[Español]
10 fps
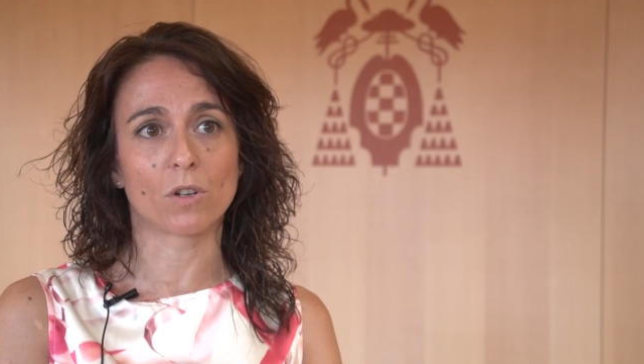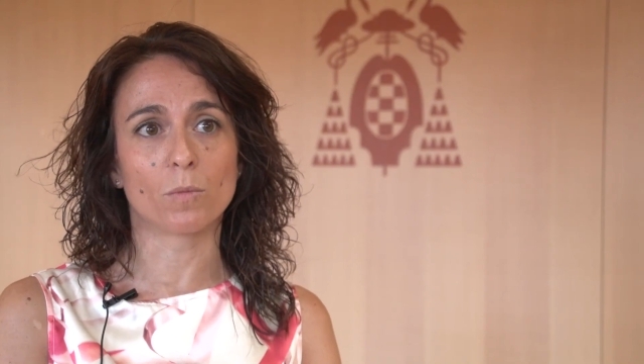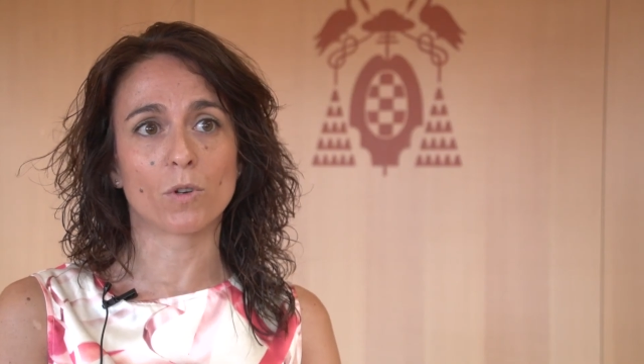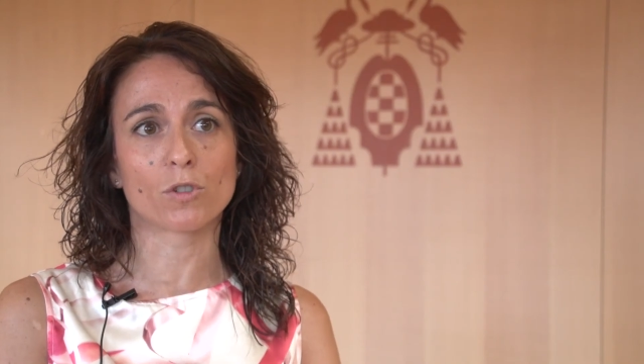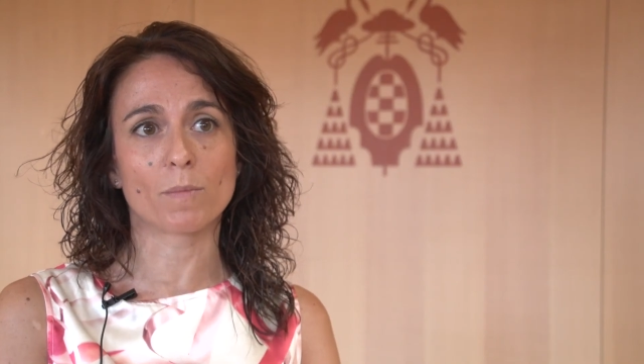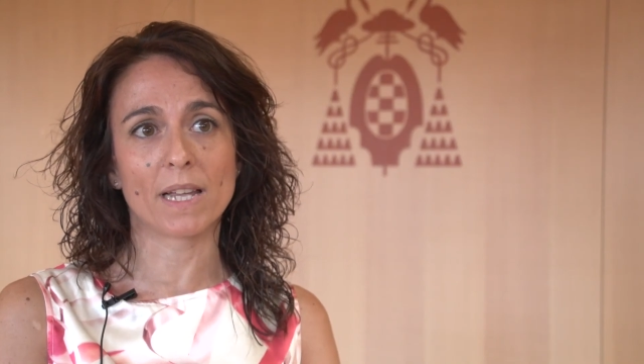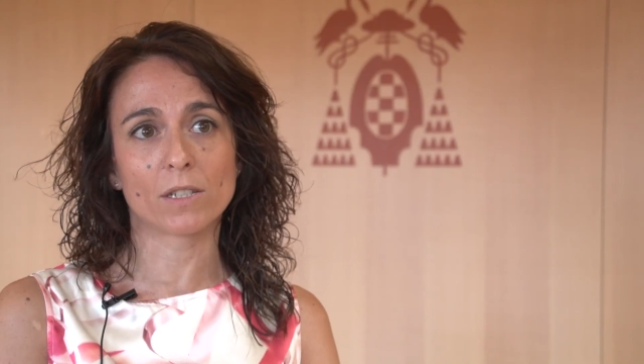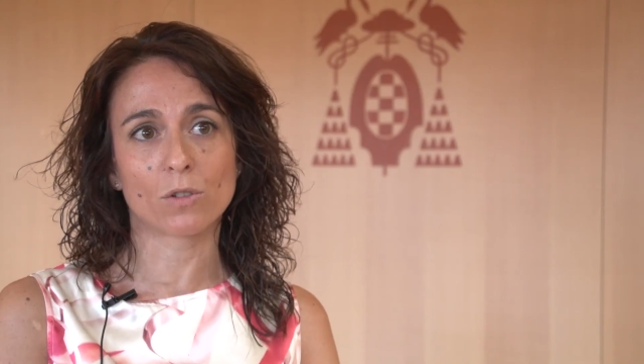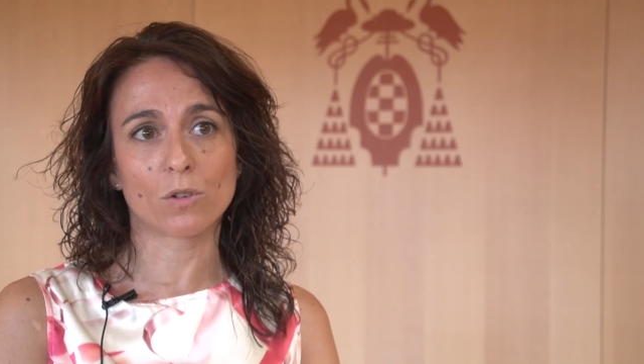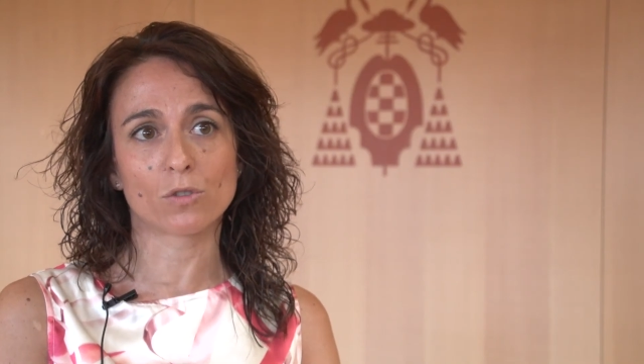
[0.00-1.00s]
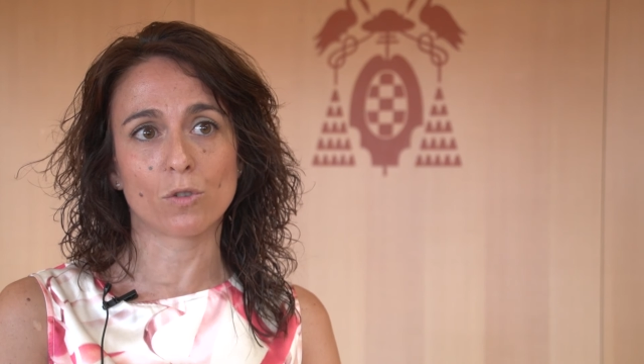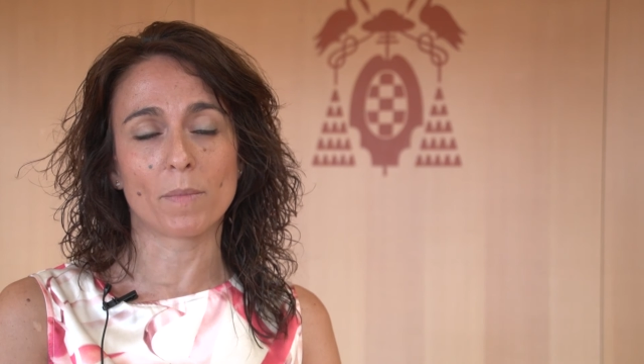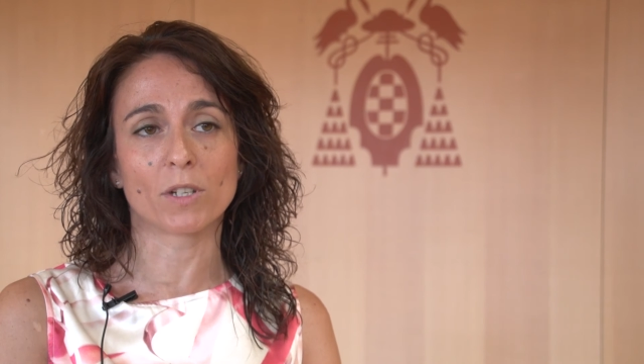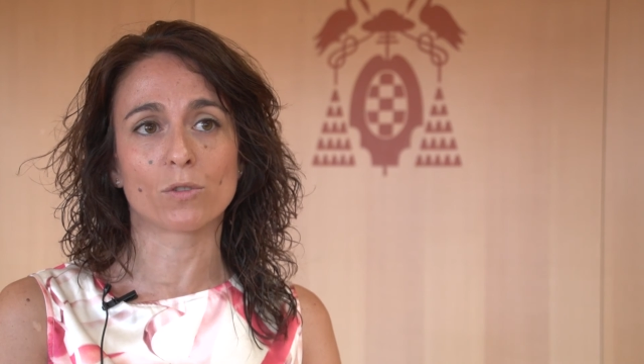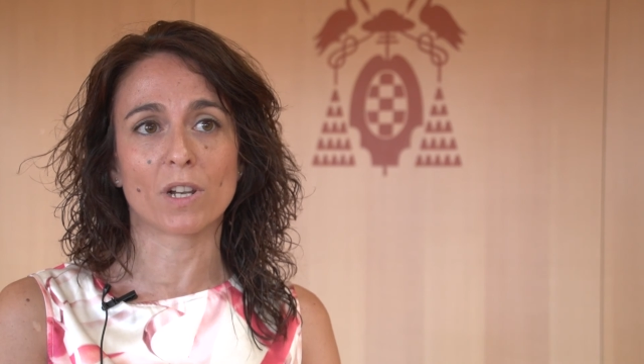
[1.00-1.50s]
y cómo los maestros son
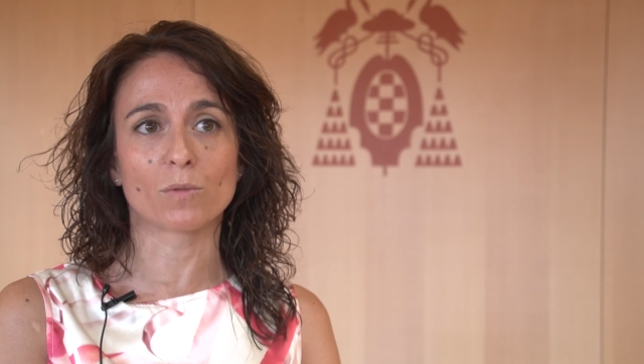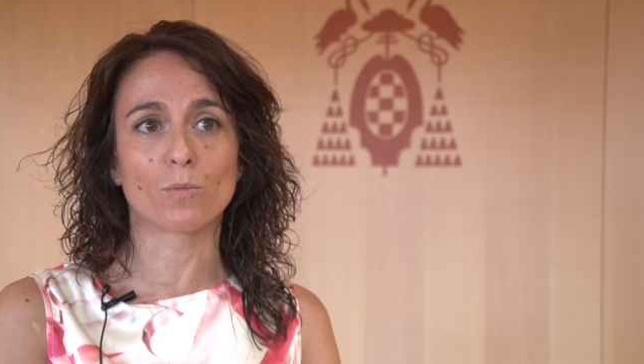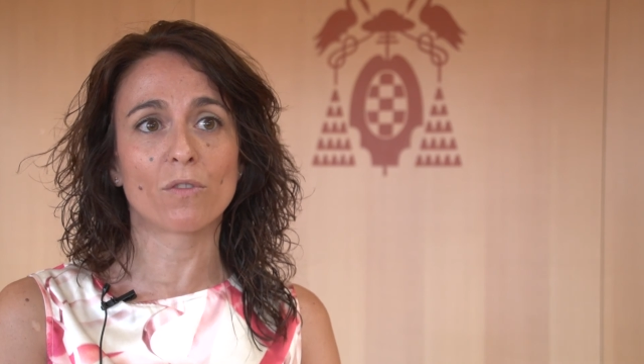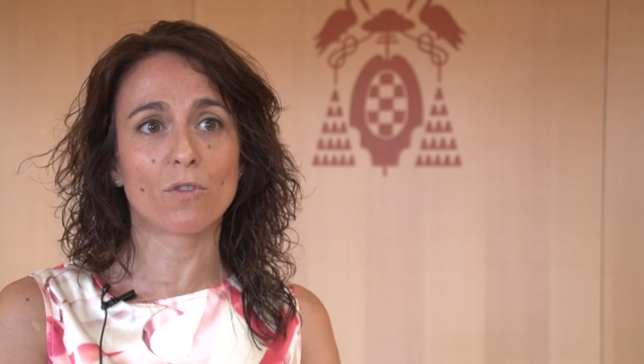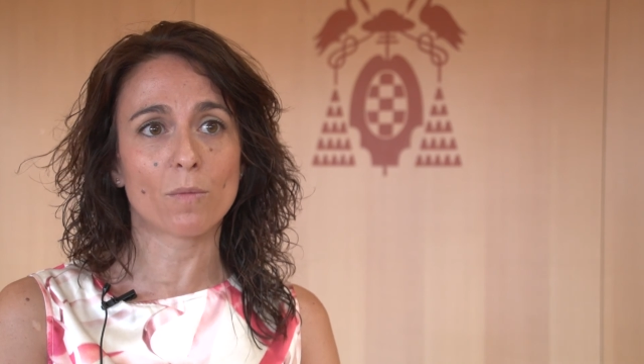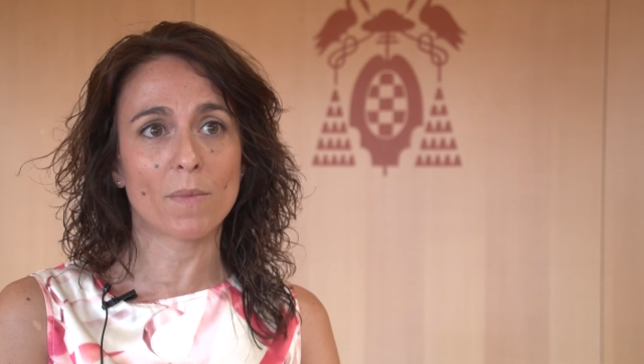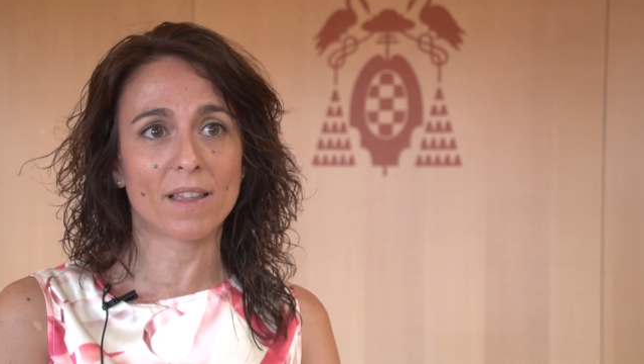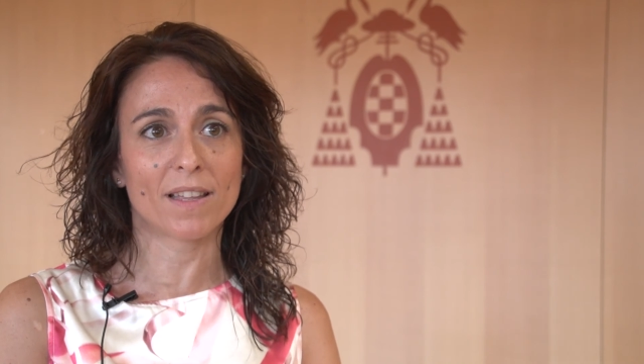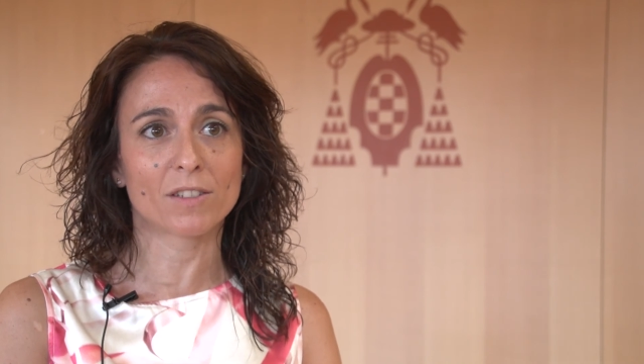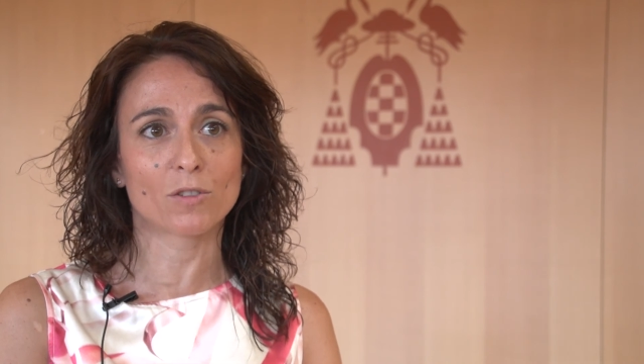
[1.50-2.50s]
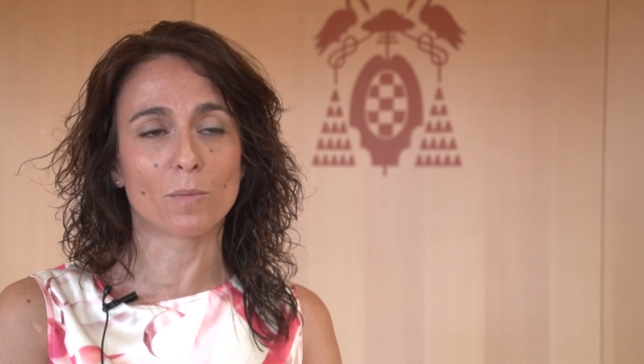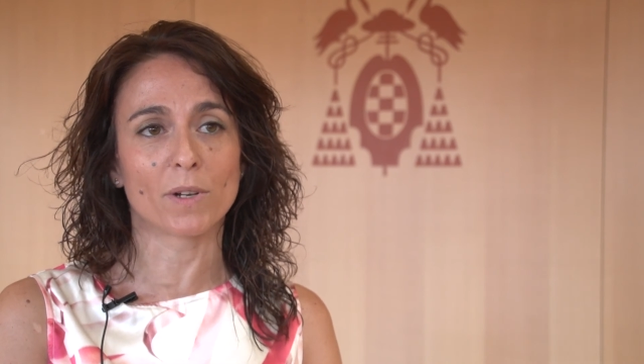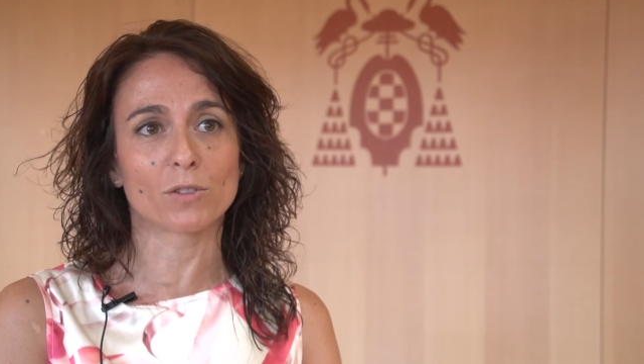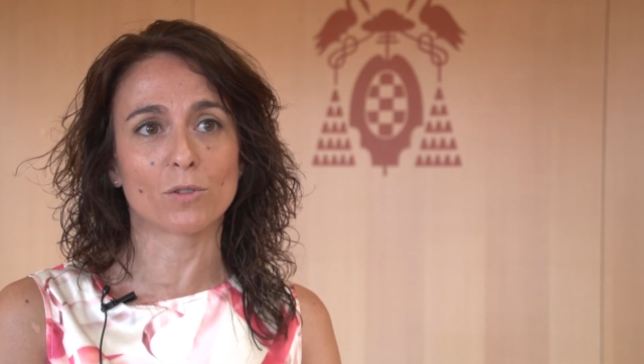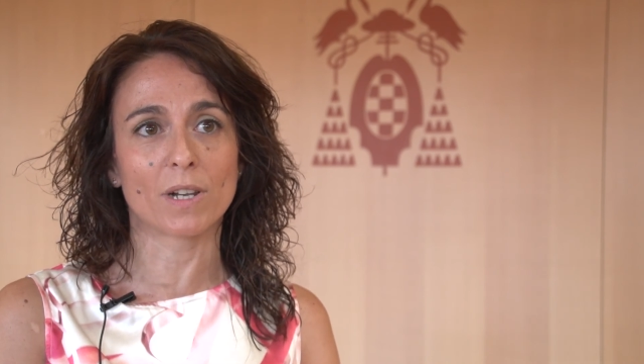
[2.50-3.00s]
personas muy formadas, son
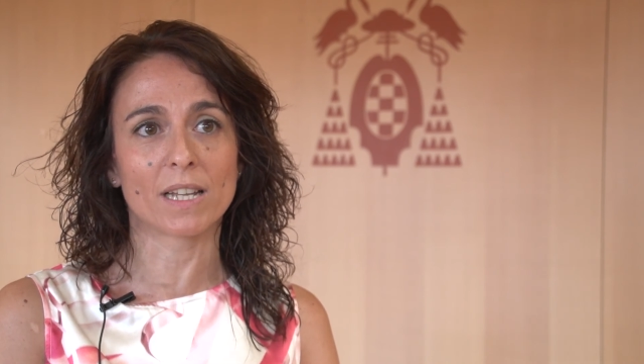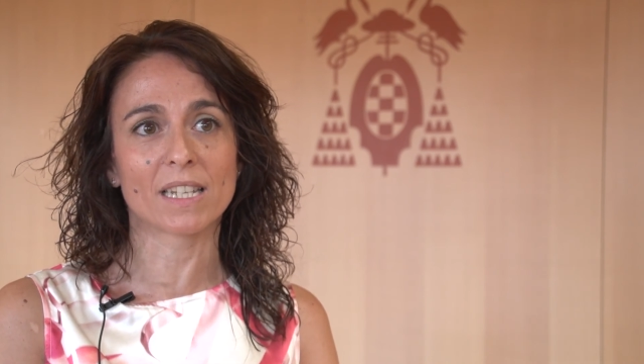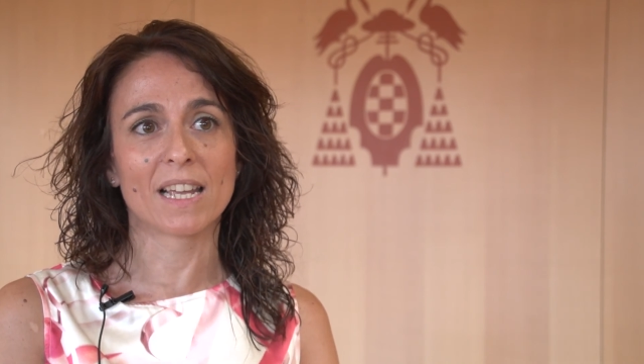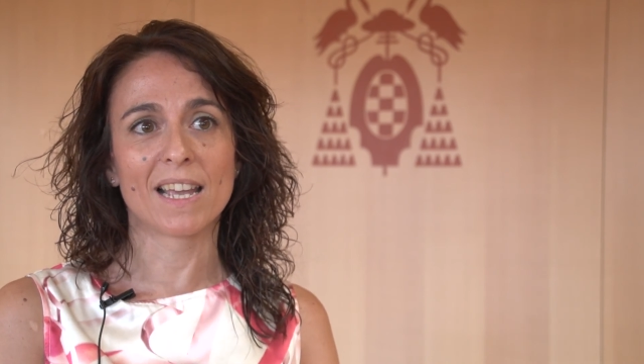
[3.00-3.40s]
personas